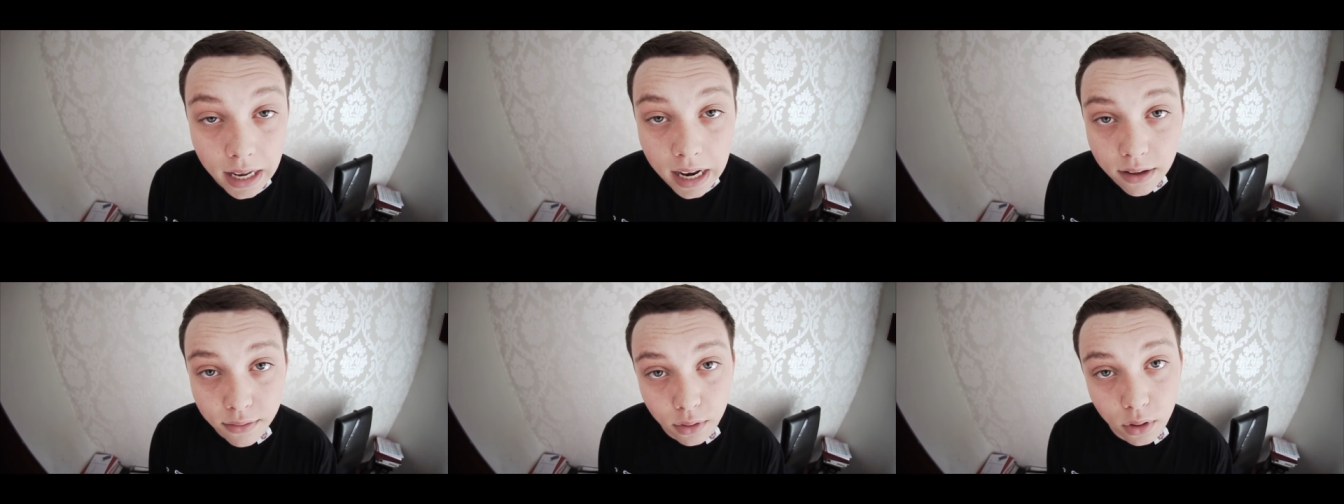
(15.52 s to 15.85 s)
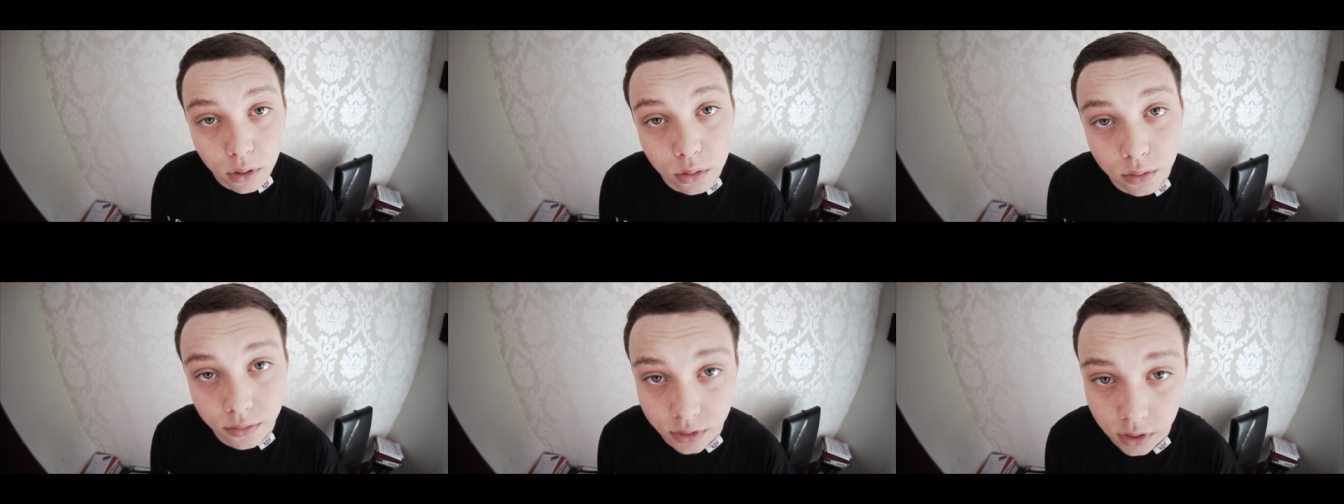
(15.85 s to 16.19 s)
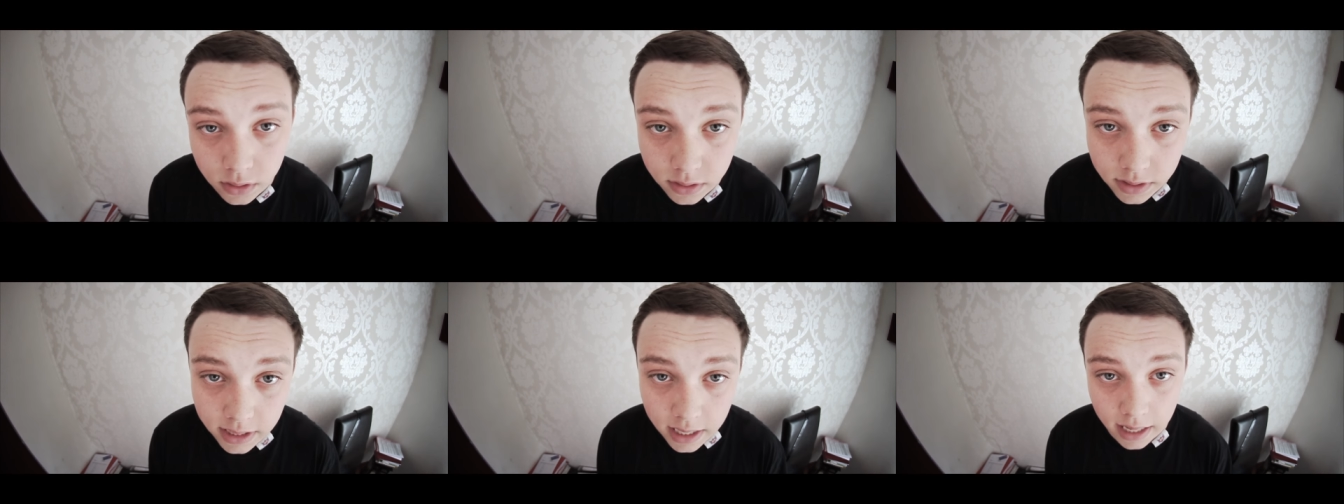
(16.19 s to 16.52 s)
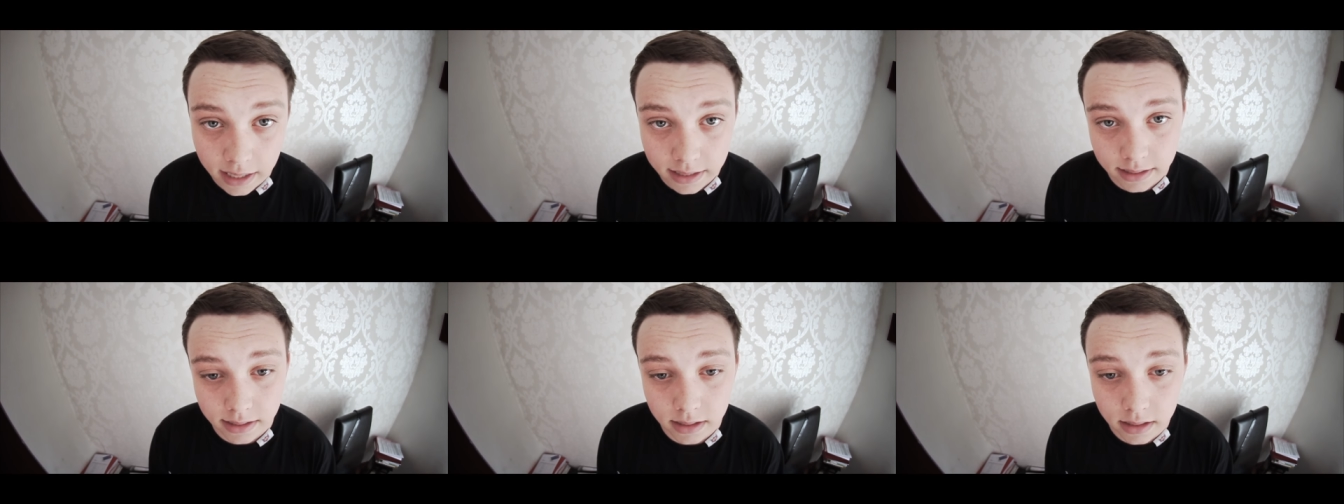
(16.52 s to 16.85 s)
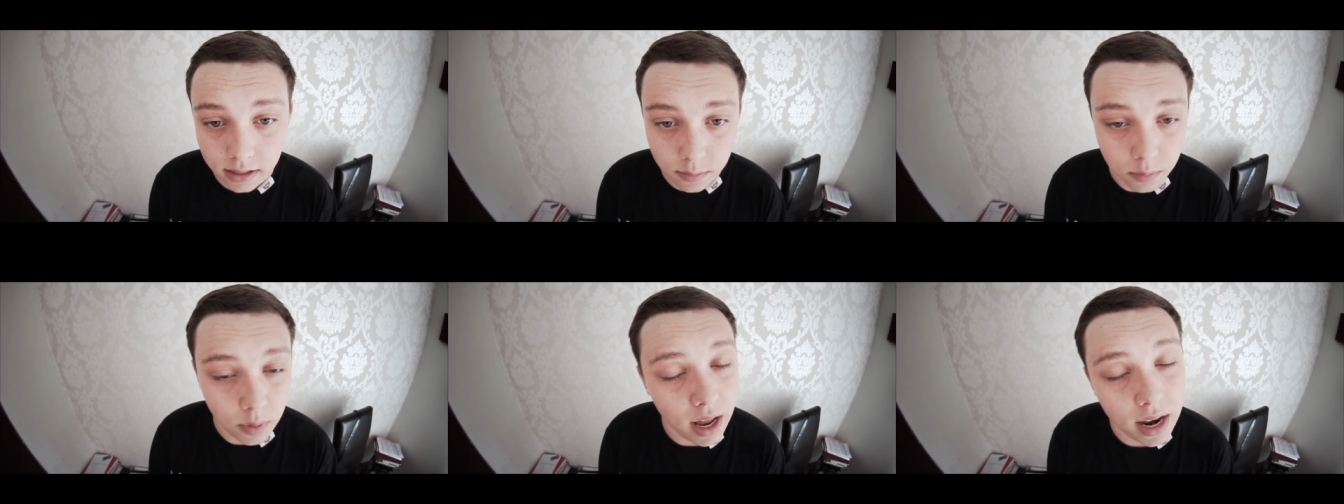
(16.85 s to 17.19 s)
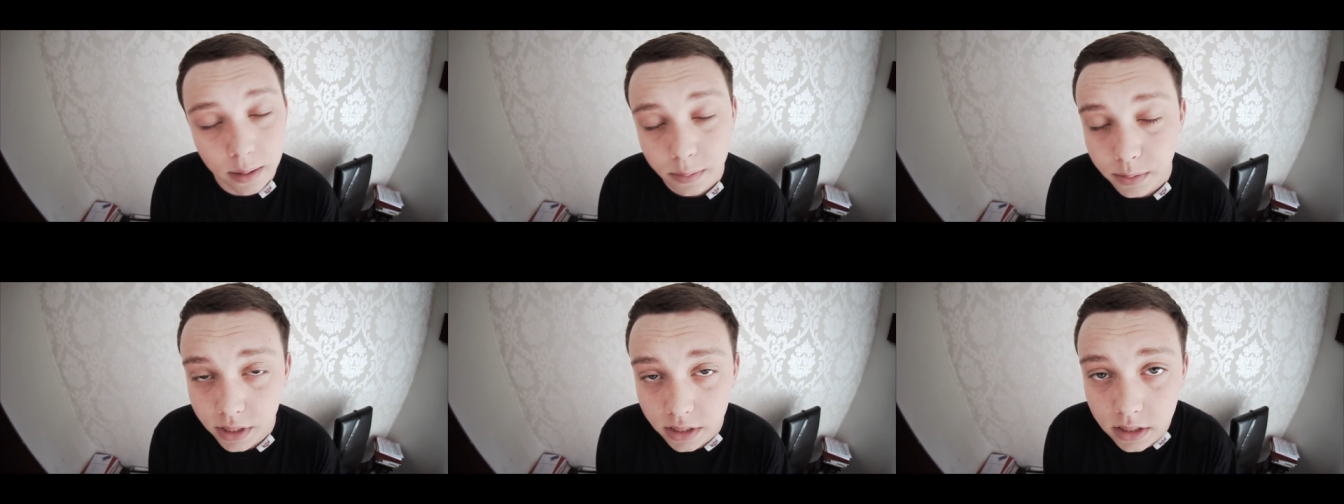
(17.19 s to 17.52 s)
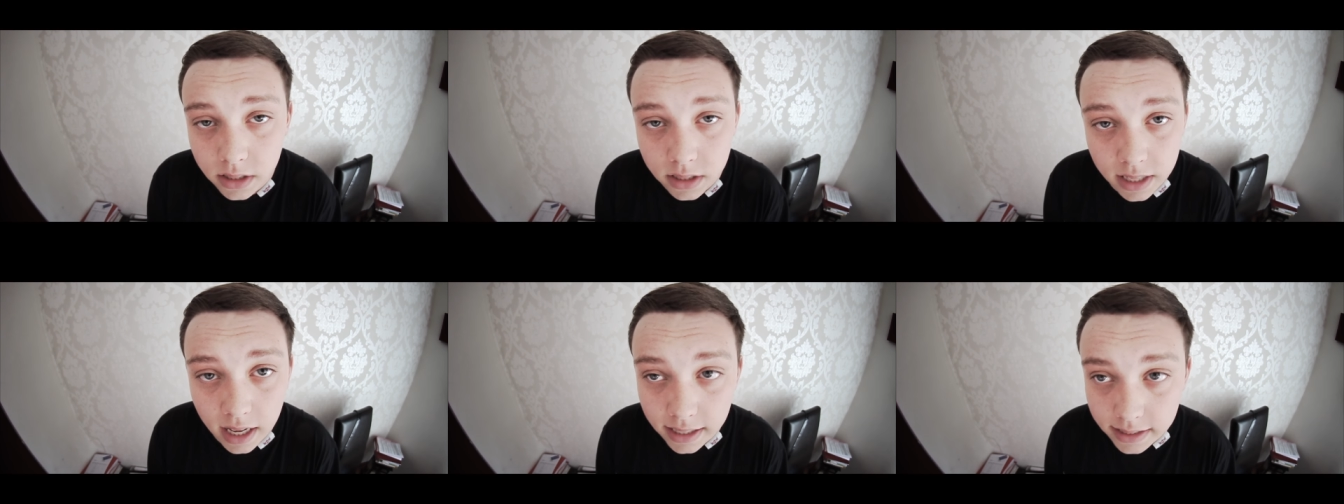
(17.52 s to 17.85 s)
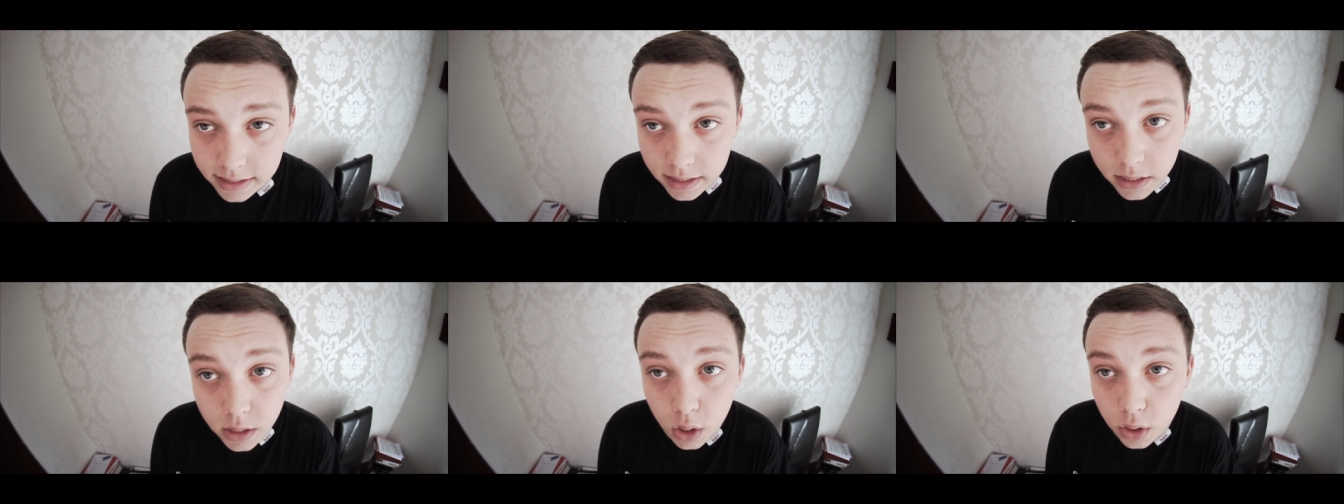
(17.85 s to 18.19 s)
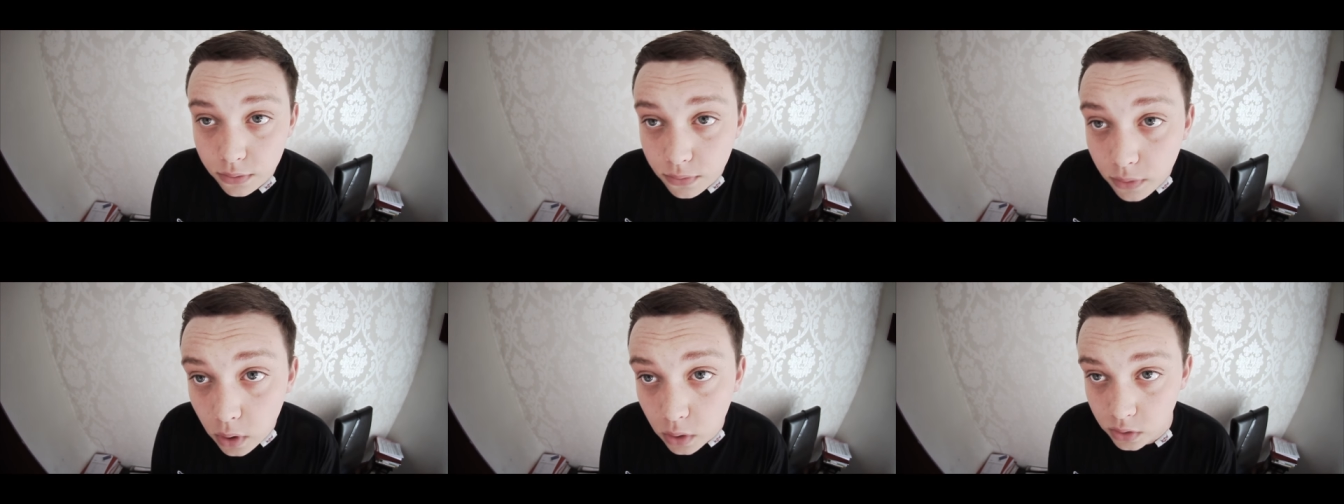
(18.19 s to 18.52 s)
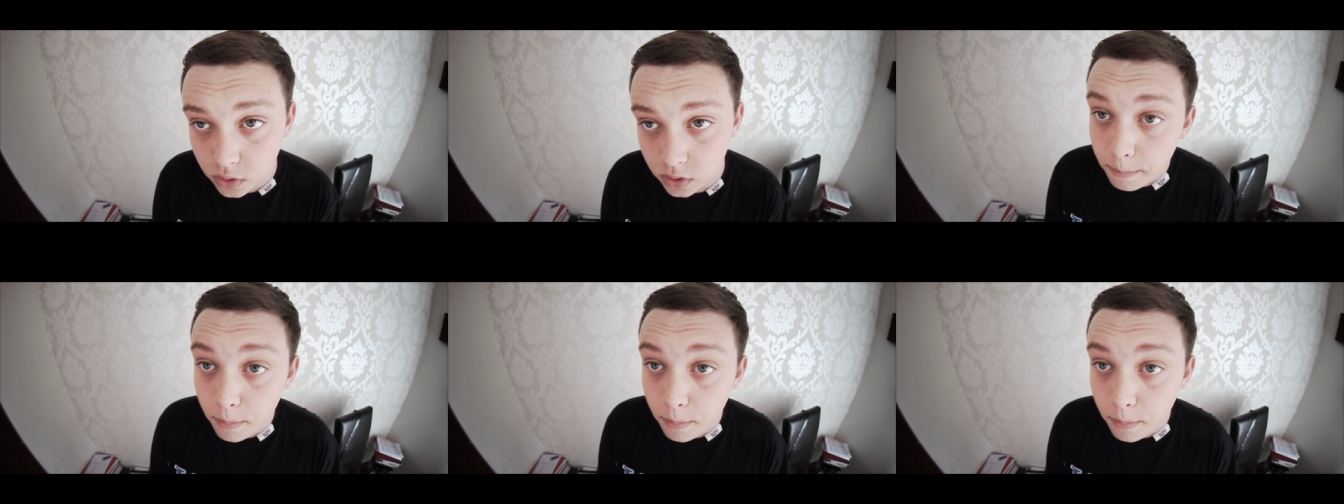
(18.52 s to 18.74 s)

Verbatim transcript: telefonu wziąć z kasy ale przecież kasy nie otworzy.